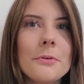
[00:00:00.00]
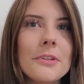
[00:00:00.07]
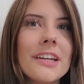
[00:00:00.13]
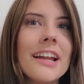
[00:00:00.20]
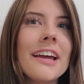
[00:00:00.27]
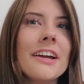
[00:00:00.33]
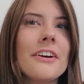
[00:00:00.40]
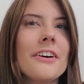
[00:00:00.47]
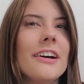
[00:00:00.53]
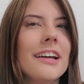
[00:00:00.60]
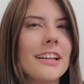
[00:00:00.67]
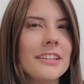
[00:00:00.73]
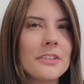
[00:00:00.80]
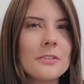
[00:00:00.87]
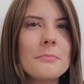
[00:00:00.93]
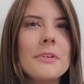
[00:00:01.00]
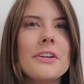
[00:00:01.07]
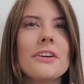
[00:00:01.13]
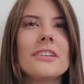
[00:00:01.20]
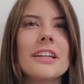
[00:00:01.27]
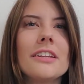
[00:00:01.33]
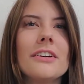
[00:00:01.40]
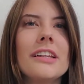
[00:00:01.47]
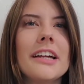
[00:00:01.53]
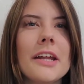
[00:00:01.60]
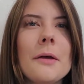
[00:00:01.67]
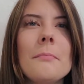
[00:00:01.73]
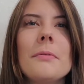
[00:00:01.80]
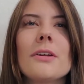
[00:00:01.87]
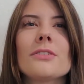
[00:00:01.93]
pudieras escoger entre un millón de
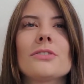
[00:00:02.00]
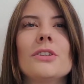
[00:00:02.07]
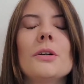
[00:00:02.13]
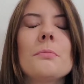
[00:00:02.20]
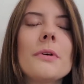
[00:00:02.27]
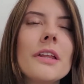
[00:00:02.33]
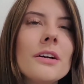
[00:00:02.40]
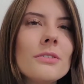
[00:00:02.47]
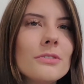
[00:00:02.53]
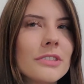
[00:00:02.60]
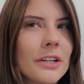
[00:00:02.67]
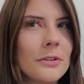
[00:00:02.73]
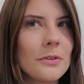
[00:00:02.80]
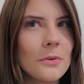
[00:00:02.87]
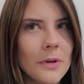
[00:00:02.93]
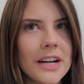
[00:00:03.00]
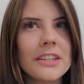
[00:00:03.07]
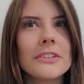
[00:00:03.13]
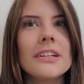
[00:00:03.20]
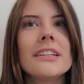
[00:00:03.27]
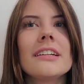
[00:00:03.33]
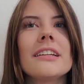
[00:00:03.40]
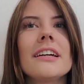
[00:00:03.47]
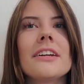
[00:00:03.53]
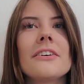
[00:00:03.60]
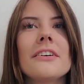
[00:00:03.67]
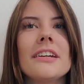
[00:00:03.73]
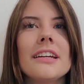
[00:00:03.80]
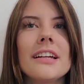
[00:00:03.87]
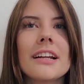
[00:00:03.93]
dólares, pero solo puedes usar un cuarto del
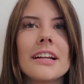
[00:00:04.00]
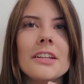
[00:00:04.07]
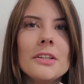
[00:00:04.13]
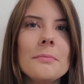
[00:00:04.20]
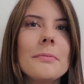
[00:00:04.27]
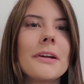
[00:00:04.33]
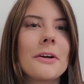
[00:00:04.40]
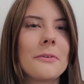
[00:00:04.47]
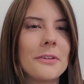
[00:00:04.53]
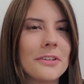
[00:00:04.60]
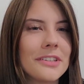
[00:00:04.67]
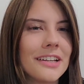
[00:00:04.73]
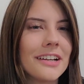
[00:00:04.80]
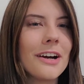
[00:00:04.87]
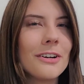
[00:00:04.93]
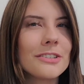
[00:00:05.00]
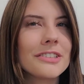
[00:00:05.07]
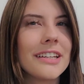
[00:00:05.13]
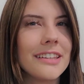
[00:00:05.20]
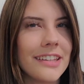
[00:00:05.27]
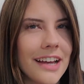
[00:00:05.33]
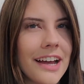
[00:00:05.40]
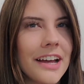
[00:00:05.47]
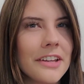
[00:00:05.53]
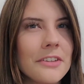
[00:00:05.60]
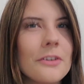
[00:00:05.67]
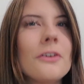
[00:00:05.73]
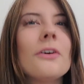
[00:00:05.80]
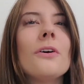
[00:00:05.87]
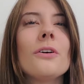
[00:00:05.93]
dinero y el resto para cuando tengas 80
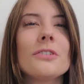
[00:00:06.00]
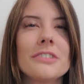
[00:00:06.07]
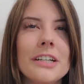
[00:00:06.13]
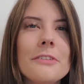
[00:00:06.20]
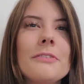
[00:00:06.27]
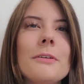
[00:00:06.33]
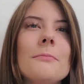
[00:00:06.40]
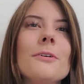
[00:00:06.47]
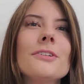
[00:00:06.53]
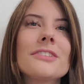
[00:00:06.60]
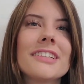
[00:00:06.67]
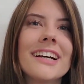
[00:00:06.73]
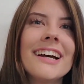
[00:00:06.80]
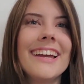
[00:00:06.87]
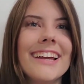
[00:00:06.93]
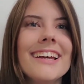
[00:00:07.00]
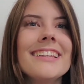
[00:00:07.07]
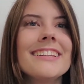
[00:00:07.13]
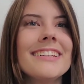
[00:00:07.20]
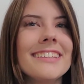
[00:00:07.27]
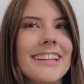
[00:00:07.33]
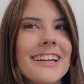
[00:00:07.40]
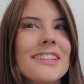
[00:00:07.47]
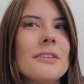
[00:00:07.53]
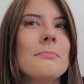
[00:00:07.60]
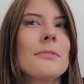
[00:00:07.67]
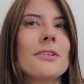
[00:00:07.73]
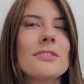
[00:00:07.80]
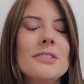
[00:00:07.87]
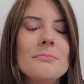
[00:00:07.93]
años o ser famosa en este instante,
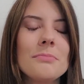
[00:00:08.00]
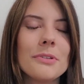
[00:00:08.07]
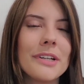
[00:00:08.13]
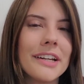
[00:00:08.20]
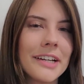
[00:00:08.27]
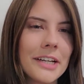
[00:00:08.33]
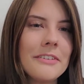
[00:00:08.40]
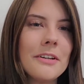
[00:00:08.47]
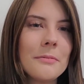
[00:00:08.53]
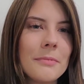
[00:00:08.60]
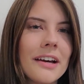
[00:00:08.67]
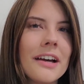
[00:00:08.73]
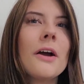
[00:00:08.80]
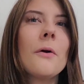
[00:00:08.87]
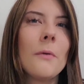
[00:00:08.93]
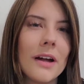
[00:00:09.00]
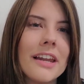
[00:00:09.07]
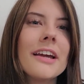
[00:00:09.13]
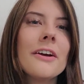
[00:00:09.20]
pero sin poder escribir más, ¿cuál